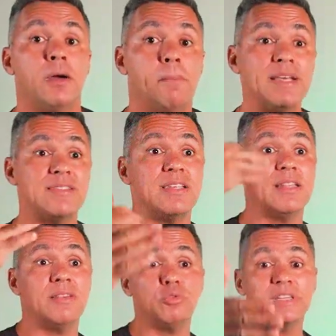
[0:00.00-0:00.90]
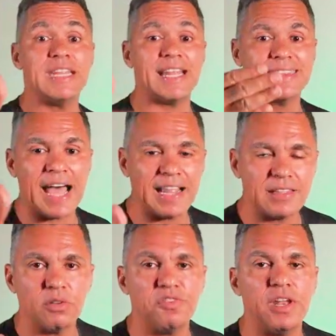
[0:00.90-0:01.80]
Mas se no, na
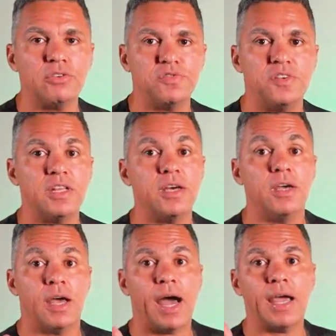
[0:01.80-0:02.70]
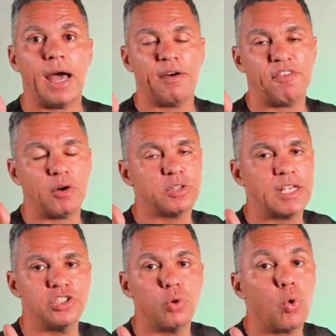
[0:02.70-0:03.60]
data do final de fila a, a
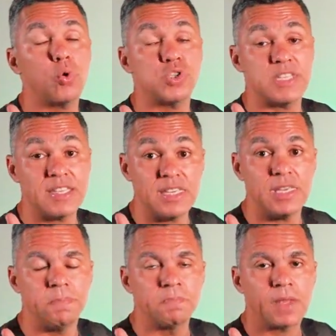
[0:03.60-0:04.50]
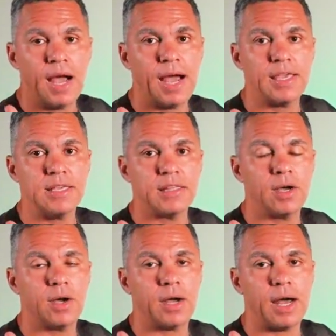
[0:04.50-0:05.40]
faculdade não conseguir ainda
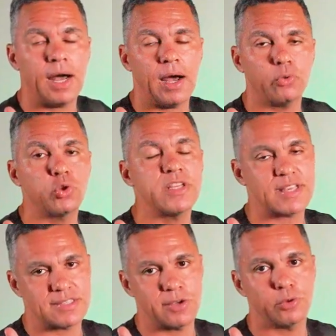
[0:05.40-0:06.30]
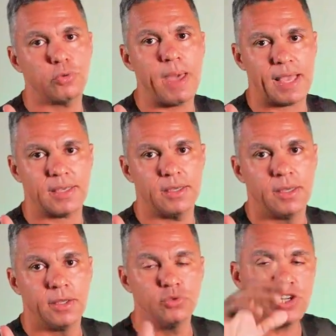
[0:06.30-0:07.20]
a autorização do MEC,
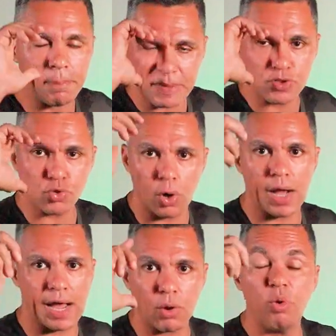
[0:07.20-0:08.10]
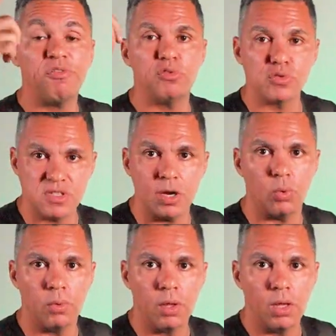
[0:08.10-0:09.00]
tu já pensou a, a
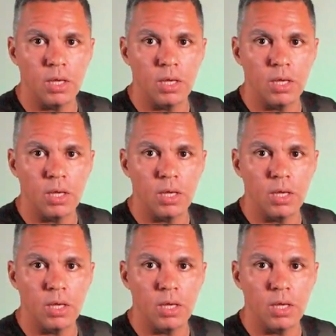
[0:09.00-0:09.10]
confusão?